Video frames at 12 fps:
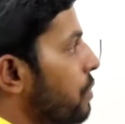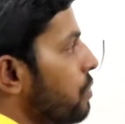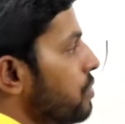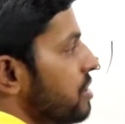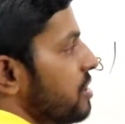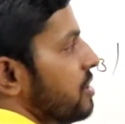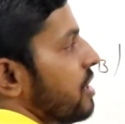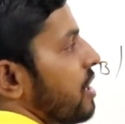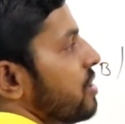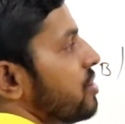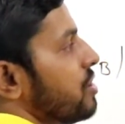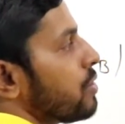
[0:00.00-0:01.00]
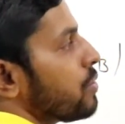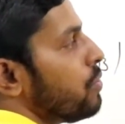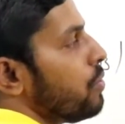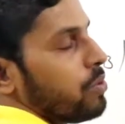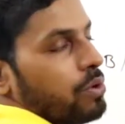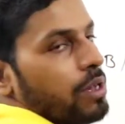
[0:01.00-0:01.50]
उस जंक्शन
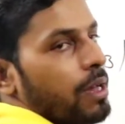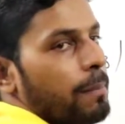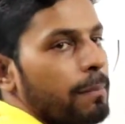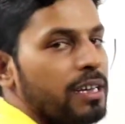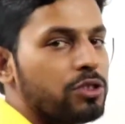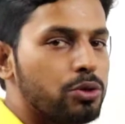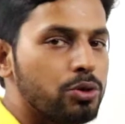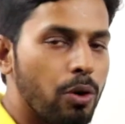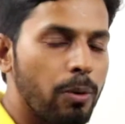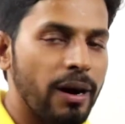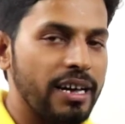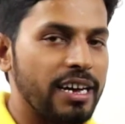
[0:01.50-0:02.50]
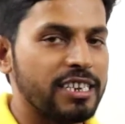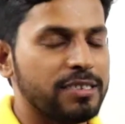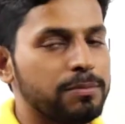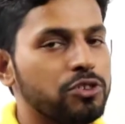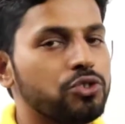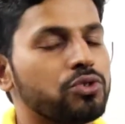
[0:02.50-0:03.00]
को मैं दो
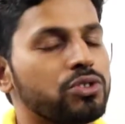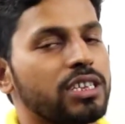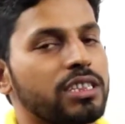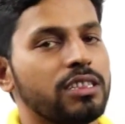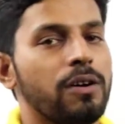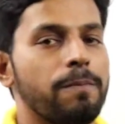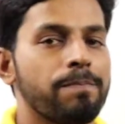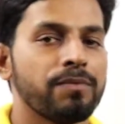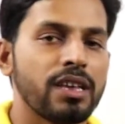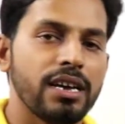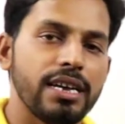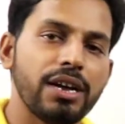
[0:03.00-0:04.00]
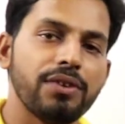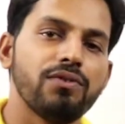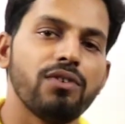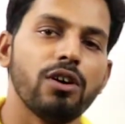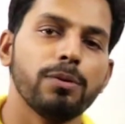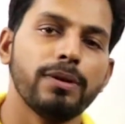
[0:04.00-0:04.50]
बायास में जोड़ सकता हूँ एक
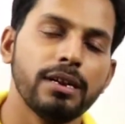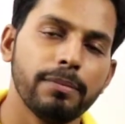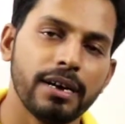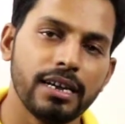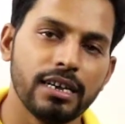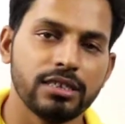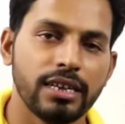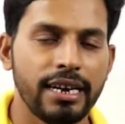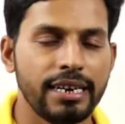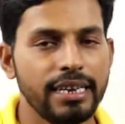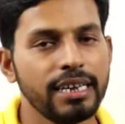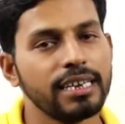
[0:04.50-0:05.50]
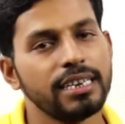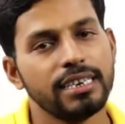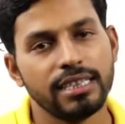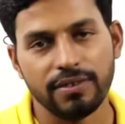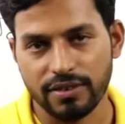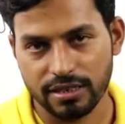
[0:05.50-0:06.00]
फॉरवर्ड बायास एंड एक
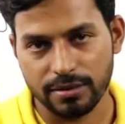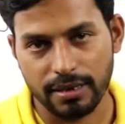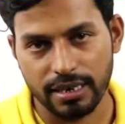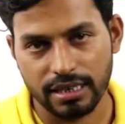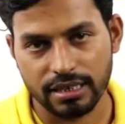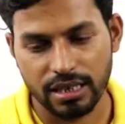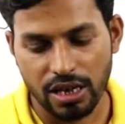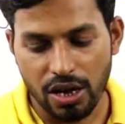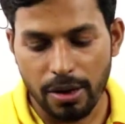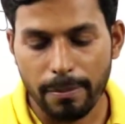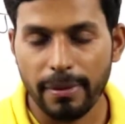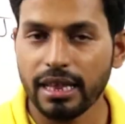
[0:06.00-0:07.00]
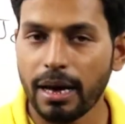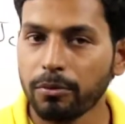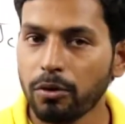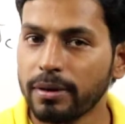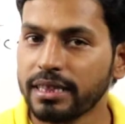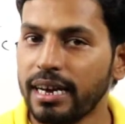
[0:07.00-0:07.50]
रिवर्स बायास मैंने
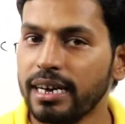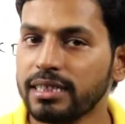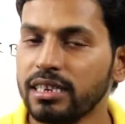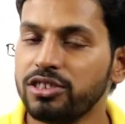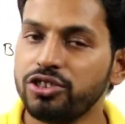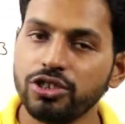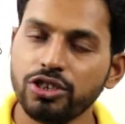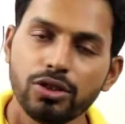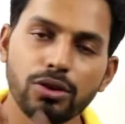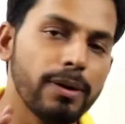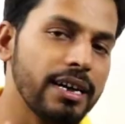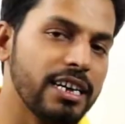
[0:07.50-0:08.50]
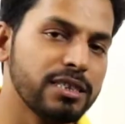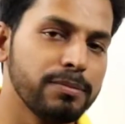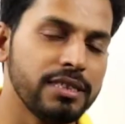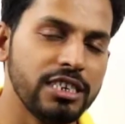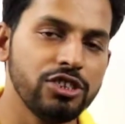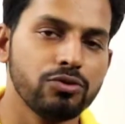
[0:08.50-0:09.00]
आपको बताया था जीरो बायास
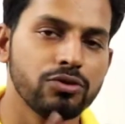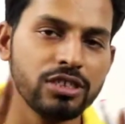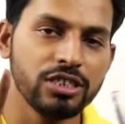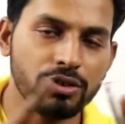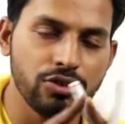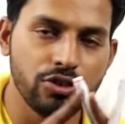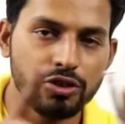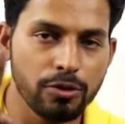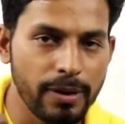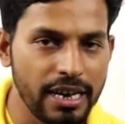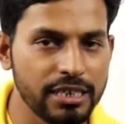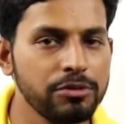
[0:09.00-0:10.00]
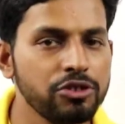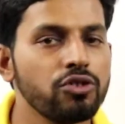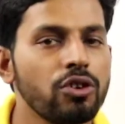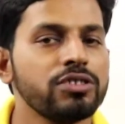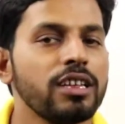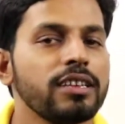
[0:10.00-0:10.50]
में नहीं जोड़ते क्योंकि जीरो बायास में
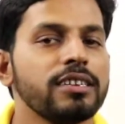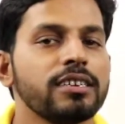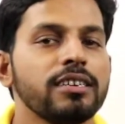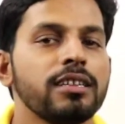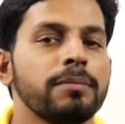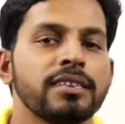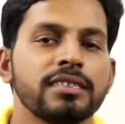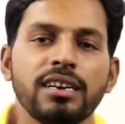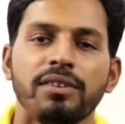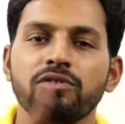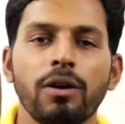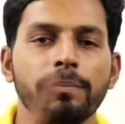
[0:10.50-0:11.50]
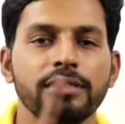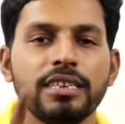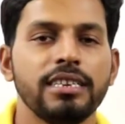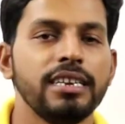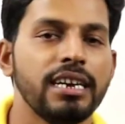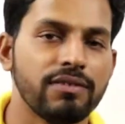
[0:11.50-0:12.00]
शॉर्ट सर्किट करना पड़ता है वो अपने
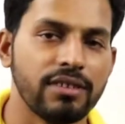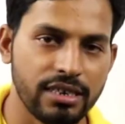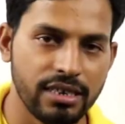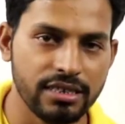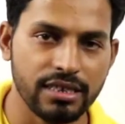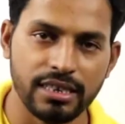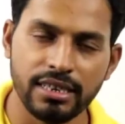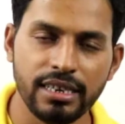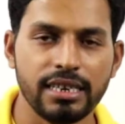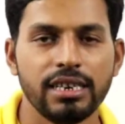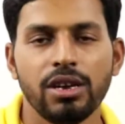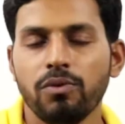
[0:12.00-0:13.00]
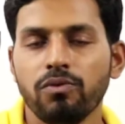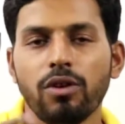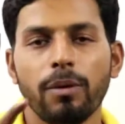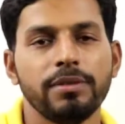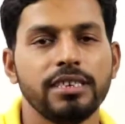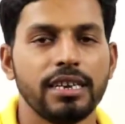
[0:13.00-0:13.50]
लिए एडवांटेज नहीं है वो
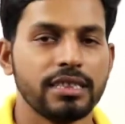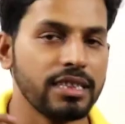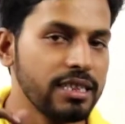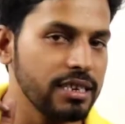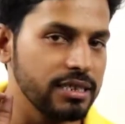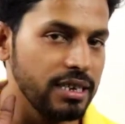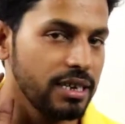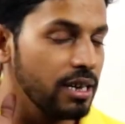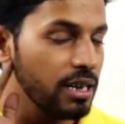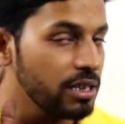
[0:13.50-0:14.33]
अपनी एक तरीके से